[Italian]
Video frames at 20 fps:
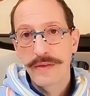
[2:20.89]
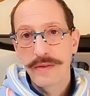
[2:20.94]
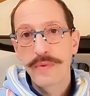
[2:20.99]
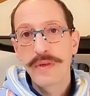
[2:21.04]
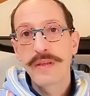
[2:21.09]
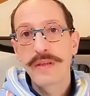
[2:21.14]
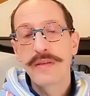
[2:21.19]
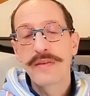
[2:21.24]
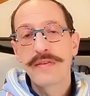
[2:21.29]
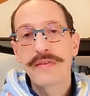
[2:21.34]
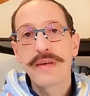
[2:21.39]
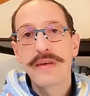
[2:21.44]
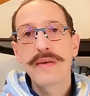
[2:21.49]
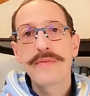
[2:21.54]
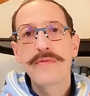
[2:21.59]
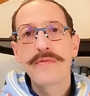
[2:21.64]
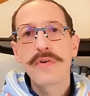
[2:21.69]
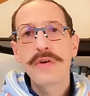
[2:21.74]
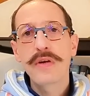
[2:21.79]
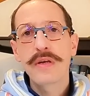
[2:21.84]
Quindi se
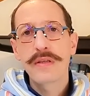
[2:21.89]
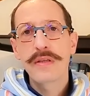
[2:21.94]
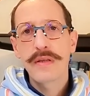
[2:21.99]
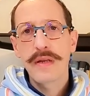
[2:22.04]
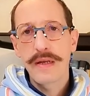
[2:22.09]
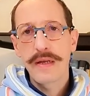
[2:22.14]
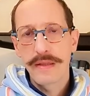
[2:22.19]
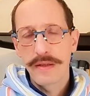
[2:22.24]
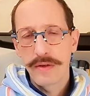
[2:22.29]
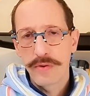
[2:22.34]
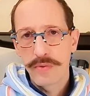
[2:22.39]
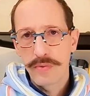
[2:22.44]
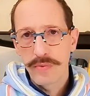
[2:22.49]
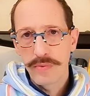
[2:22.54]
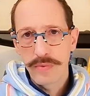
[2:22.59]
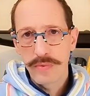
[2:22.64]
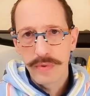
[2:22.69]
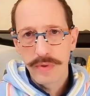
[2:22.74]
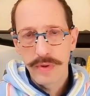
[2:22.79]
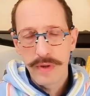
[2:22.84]
voi entrate con
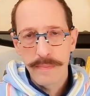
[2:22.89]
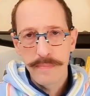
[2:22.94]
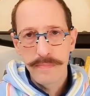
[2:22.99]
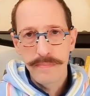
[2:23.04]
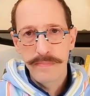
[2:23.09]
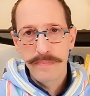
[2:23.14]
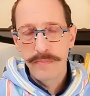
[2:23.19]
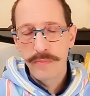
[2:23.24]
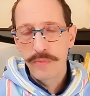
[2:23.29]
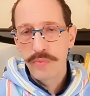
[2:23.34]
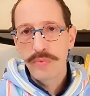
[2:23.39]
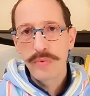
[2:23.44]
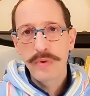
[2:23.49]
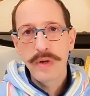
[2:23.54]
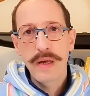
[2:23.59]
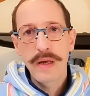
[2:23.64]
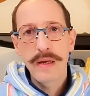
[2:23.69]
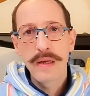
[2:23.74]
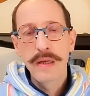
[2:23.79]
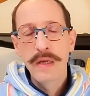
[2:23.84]
una,
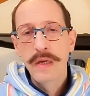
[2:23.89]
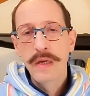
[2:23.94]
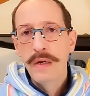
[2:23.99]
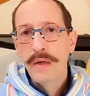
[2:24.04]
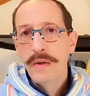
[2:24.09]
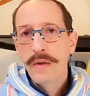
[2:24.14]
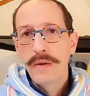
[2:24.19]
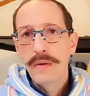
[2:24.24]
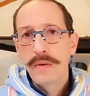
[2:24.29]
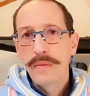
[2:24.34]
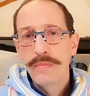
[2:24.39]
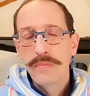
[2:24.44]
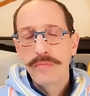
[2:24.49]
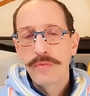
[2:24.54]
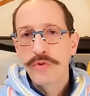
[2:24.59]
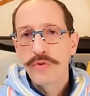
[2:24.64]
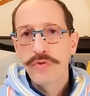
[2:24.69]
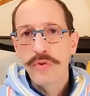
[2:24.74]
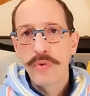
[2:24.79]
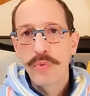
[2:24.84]
una eh,
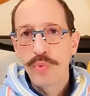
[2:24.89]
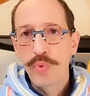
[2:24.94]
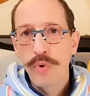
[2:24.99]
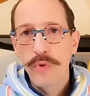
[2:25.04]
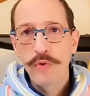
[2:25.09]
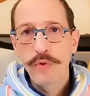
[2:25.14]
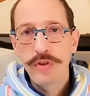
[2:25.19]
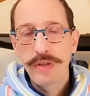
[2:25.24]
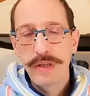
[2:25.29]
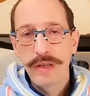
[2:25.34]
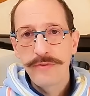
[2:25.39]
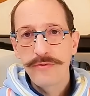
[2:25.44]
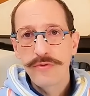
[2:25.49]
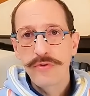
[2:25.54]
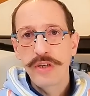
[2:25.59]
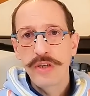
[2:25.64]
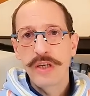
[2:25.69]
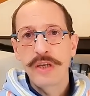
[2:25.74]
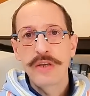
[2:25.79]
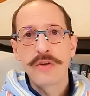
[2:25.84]
non so, un nuovo
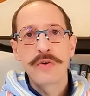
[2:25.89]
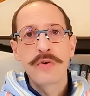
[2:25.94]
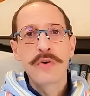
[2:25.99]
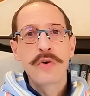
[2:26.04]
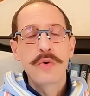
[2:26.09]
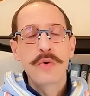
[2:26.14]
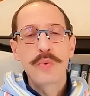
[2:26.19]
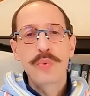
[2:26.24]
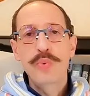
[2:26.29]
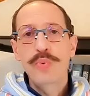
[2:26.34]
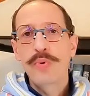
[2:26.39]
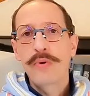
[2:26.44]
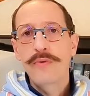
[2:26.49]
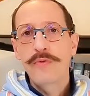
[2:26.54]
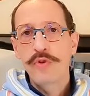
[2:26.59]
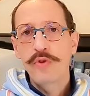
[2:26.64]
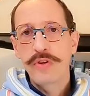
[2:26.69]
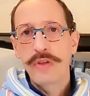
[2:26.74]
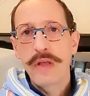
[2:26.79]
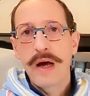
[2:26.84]
telefonino, un
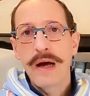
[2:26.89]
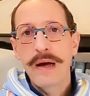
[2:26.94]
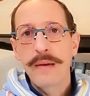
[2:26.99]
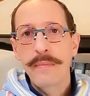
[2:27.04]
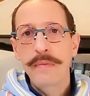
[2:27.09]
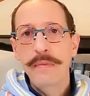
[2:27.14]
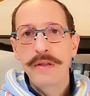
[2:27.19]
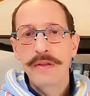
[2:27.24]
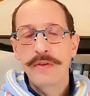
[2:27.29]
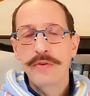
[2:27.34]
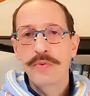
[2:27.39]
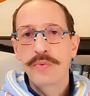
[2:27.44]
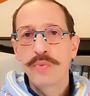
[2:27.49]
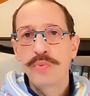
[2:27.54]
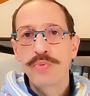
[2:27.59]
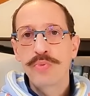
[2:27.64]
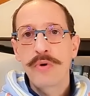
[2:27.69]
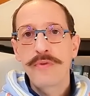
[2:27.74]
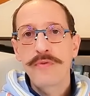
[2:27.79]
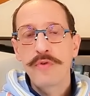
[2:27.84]
nuovo tablet, un
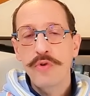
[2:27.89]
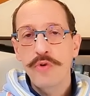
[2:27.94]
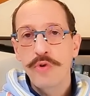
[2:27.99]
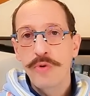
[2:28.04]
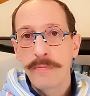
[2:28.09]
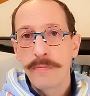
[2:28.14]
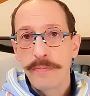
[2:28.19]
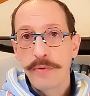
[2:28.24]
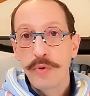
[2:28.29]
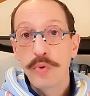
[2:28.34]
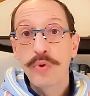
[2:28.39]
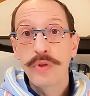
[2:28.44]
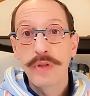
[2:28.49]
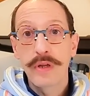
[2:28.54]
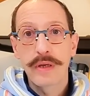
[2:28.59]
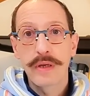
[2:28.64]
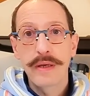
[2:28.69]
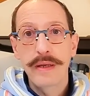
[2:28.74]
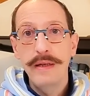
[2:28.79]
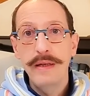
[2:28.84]
nuovo
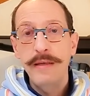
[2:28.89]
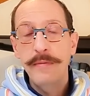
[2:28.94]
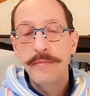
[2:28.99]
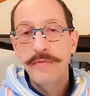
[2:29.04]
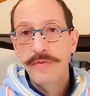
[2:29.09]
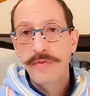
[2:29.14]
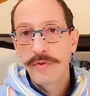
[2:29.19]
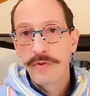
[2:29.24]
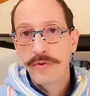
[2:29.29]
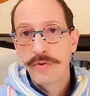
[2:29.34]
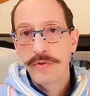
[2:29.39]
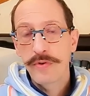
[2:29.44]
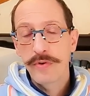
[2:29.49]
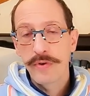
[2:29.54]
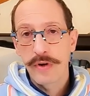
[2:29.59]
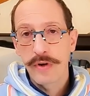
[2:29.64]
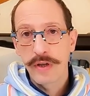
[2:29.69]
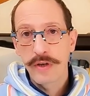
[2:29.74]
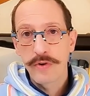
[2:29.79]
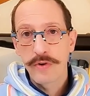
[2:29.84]
computer che l'Inps
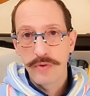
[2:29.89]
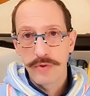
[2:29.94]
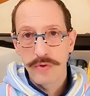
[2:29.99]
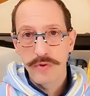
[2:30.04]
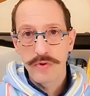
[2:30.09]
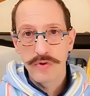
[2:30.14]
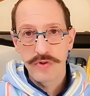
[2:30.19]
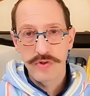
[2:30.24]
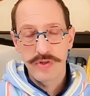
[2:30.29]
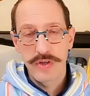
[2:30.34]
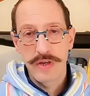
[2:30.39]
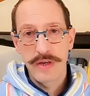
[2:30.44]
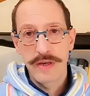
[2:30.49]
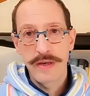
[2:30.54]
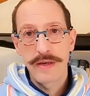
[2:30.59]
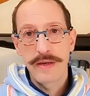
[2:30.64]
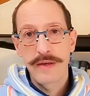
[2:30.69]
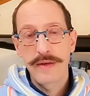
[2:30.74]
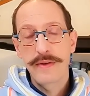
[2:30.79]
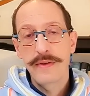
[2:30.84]
non
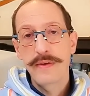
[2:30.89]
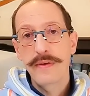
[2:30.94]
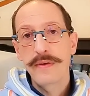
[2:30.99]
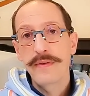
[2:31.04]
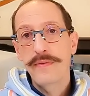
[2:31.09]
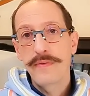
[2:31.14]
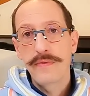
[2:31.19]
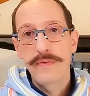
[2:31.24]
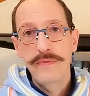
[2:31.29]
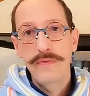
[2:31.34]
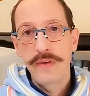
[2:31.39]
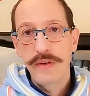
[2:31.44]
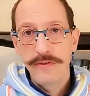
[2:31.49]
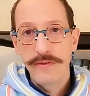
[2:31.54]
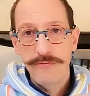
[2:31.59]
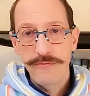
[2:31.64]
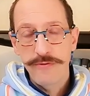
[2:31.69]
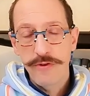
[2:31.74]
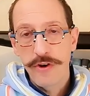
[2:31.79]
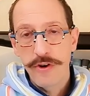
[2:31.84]
riconosce, eh, eh, vi
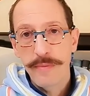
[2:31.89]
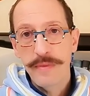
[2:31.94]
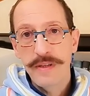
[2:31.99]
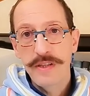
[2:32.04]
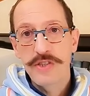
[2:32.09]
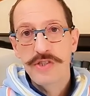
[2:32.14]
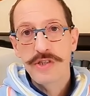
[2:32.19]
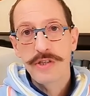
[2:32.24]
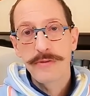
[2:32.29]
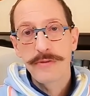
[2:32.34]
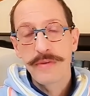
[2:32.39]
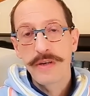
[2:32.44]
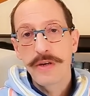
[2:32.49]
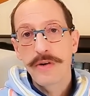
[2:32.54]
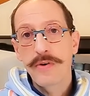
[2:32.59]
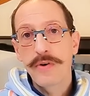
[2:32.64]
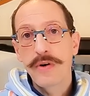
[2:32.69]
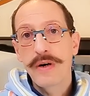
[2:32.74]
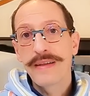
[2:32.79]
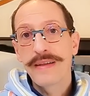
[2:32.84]
informa dicendomi
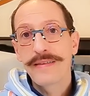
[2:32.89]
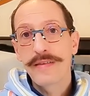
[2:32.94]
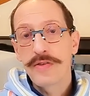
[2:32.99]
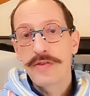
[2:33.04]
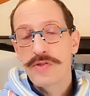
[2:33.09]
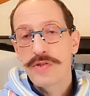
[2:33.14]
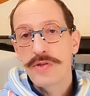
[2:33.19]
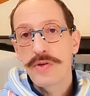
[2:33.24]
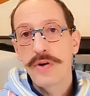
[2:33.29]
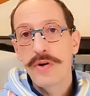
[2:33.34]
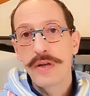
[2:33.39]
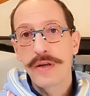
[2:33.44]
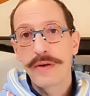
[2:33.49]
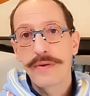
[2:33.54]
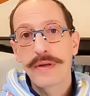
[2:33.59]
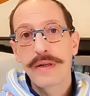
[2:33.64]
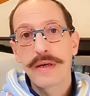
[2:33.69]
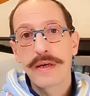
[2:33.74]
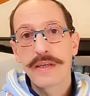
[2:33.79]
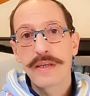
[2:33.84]
oh attenzione,
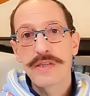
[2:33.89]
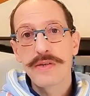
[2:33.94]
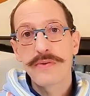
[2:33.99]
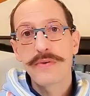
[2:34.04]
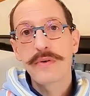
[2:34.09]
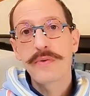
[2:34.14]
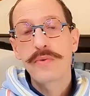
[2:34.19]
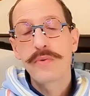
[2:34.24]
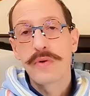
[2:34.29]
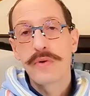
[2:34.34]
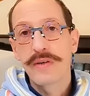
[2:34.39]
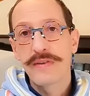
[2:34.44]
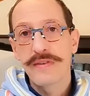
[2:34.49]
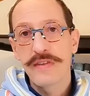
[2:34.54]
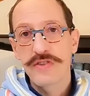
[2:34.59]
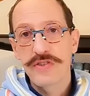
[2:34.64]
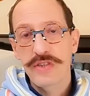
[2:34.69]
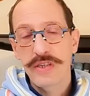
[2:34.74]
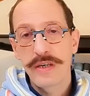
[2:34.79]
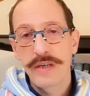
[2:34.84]
guarda che c'è qualcuno che sta
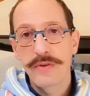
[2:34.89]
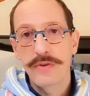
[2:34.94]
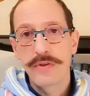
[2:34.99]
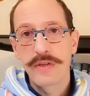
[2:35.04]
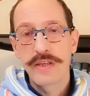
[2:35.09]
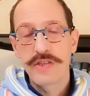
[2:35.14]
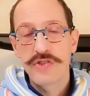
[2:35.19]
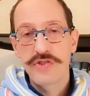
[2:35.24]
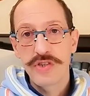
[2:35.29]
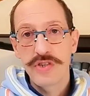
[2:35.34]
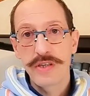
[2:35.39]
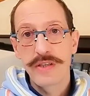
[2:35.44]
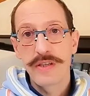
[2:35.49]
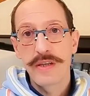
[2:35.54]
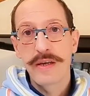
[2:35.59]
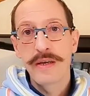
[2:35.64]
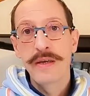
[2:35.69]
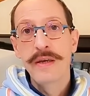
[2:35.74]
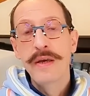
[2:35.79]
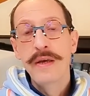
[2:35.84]
cercando di
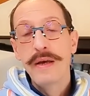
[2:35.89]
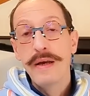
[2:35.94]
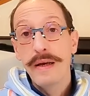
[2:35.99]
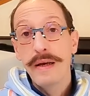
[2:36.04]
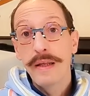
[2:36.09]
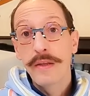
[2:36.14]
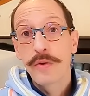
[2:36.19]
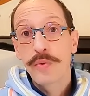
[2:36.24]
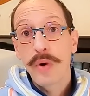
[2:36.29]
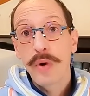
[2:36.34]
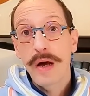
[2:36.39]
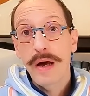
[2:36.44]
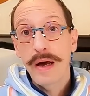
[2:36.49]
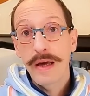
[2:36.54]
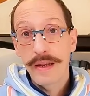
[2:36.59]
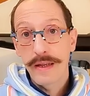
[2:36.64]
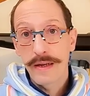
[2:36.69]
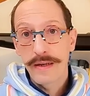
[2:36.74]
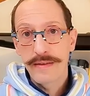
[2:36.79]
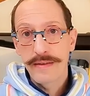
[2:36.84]
accedere alla tua
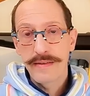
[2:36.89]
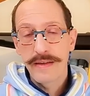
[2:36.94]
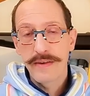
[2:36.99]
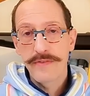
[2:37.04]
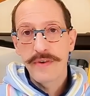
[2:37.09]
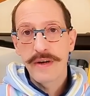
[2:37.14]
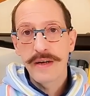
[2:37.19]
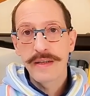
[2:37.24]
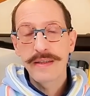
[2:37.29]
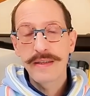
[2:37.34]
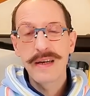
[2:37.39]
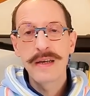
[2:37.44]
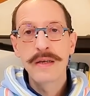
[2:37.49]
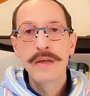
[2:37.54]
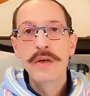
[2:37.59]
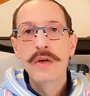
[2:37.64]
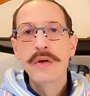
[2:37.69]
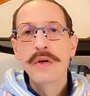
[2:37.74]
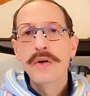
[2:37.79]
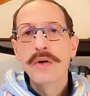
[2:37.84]
area riservata
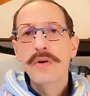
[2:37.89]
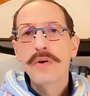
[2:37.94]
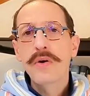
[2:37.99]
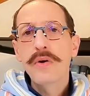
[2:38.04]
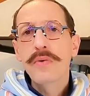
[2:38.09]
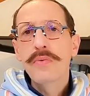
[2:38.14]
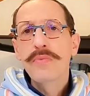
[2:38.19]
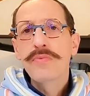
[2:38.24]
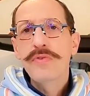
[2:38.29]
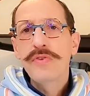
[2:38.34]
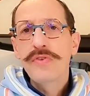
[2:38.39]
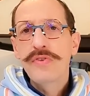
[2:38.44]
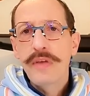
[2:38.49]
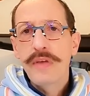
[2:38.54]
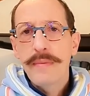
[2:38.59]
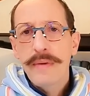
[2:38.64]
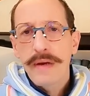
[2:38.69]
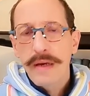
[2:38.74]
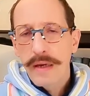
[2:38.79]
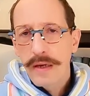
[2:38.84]
con un
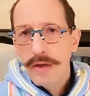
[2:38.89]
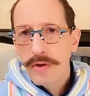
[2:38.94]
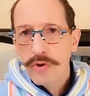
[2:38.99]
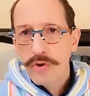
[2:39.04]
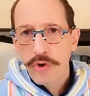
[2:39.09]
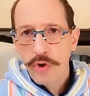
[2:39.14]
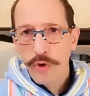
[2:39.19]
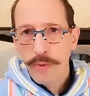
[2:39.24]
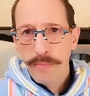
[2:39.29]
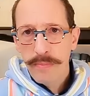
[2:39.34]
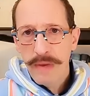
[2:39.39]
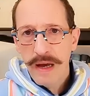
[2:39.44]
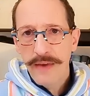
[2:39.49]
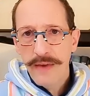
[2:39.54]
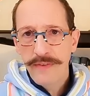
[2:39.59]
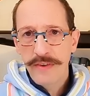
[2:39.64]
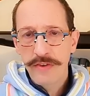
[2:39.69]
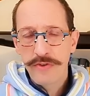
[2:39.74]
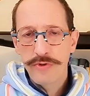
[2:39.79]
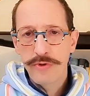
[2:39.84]
sistema che io non ho mai
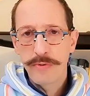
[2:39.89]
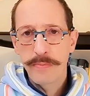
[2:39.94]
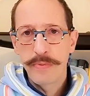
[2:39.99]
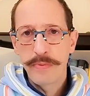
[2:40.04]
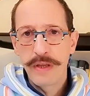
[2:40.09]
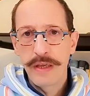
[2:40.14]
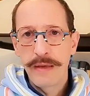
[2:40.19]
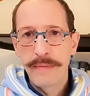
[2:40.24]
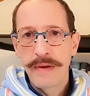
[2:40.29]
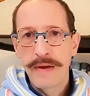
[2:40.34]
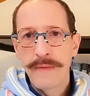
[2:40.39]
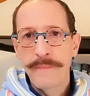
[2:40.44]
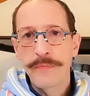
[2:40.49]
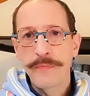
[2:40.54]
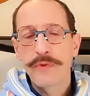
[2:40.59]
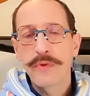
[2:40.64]
visto prima.